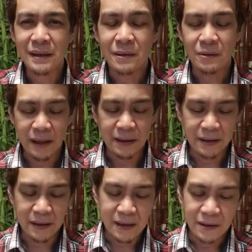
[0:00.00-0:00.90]
Okay,
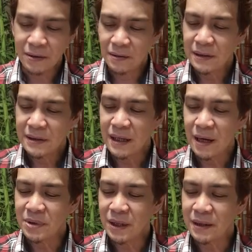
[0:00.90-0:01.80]
no?
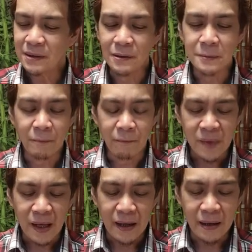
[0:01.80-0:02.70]
Sinabi niya rito,
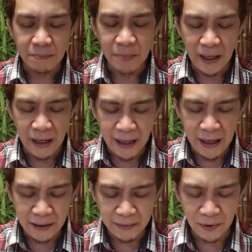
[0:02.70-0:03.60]
uh,
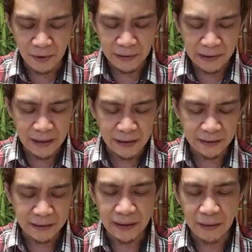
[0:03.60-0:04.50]
pag-aralan mo, uh,
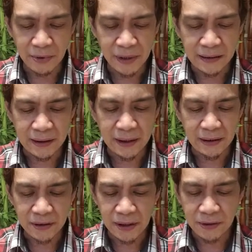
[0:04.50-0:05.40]
tingnan po natin
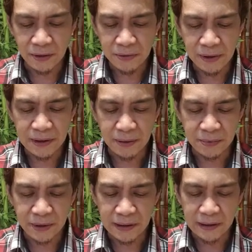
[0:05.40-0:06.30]
dito sa Joshua
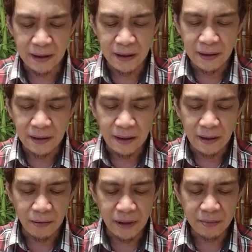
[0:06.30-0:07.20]
chapter
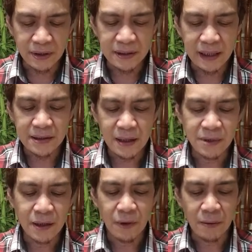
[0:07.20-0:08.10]
uh, 1 verse 8,
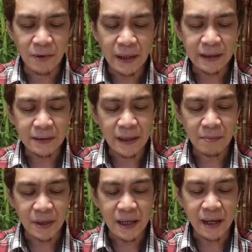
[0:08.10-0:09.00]
sabi niya, huwag mong
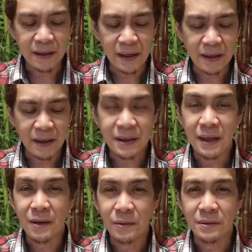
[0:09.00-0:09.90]
kaligtaang basahin ang aklat na
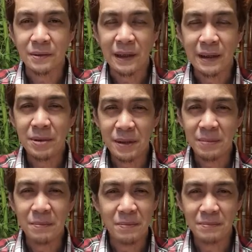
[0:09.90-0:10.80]
yaon. Ibig
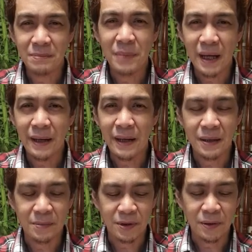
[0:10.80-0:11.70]
sabihin,
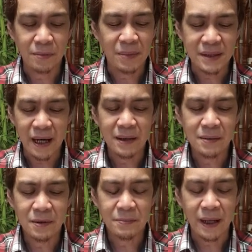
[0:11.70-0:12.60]
pag-aralan mo to, no?
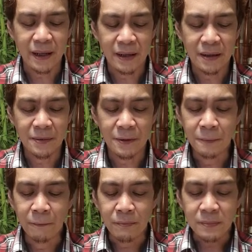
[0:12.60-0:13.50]
basahin mo, pag-aralan mo,
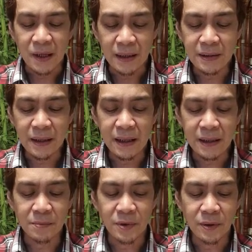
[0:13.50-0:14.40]

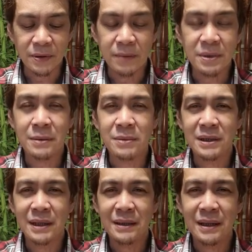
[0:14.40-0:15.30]
Dilidilihin mo yon Ibig
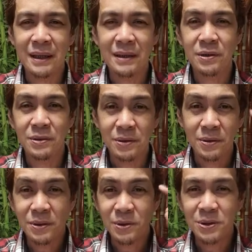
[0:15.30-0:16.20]
sabihin ng dilidilihin
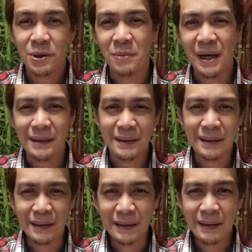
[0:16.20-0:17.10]
yung use your mind.
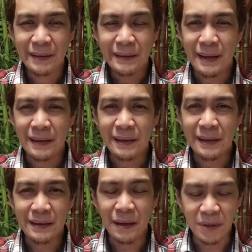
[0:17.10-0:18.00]
Na, na
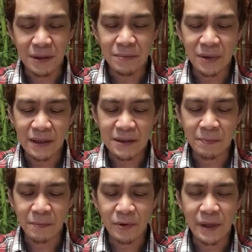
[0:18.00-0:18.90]
gamitin mo
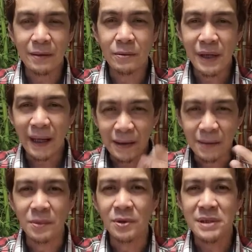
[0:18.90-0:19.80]
isip mo, na nguyain
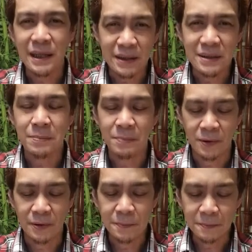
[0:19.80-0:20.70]
mo sa isip
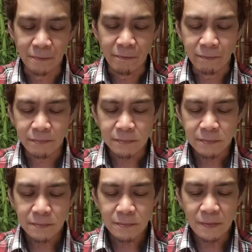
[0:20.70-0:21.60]
mo
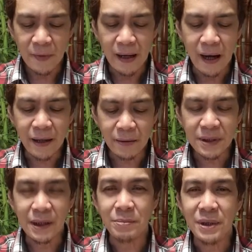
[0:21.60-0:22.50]
araw
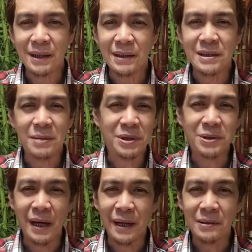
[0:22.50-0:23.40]
at gabi. Hindi
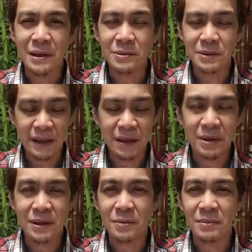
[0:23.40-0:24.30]
sapat yung araw lang, kundi
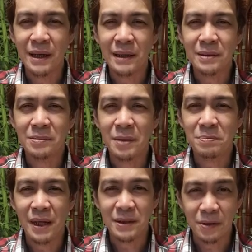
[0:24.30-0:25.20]
gabi. Kumbaga,
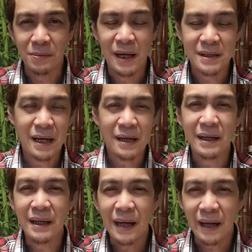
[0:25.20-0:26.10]
magpakadalubhasa ka,
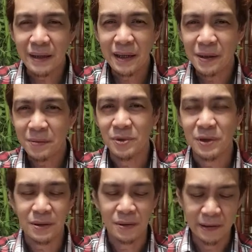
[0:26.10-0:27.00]
ikarir mo
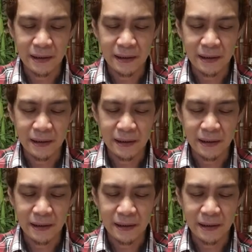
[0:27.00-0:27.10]
ito.